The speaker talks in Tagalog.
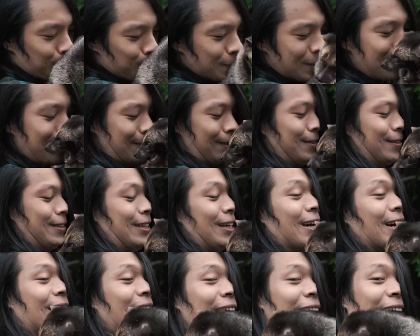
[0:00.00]
Hmm.
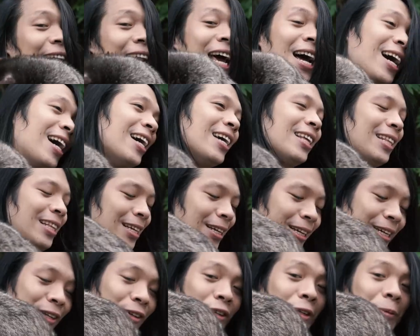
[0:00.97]
Kaya kailangan,
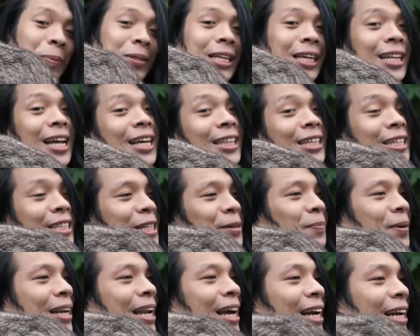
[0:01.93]
ginugupitan natin siya
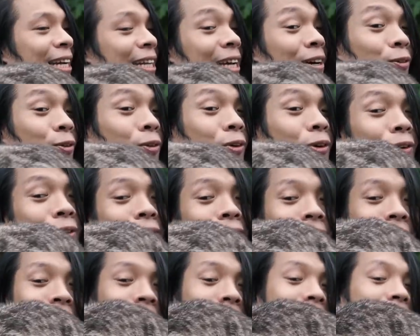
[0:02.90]
palagi ng kuko.
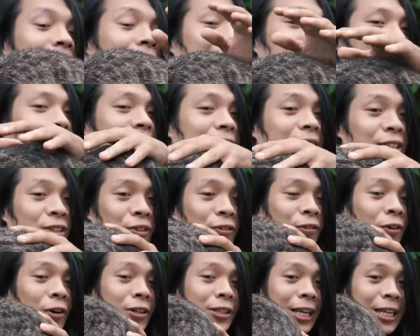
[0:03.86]
Kasi 3 to
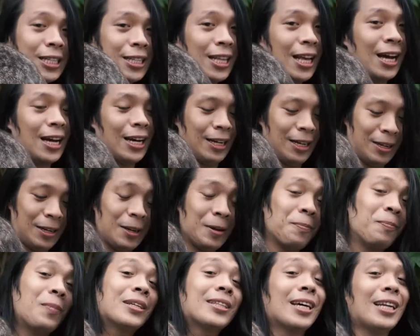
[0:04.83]
4 days lang,
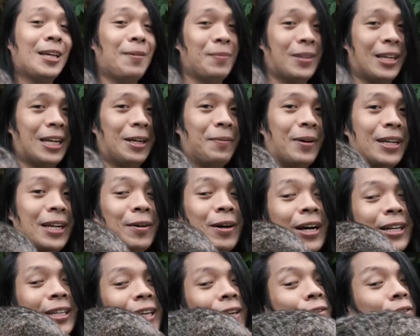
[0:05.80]
matalim na naman ang
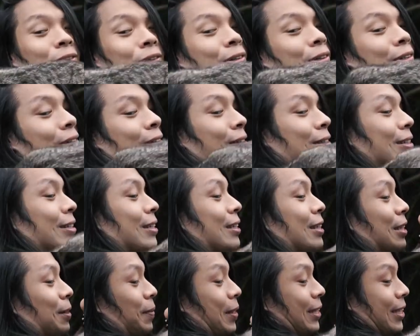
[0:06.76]
kanyang kuko.
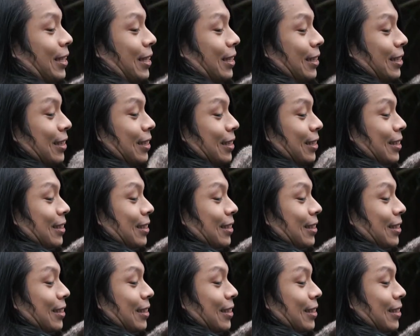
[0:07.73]
Diba Yin?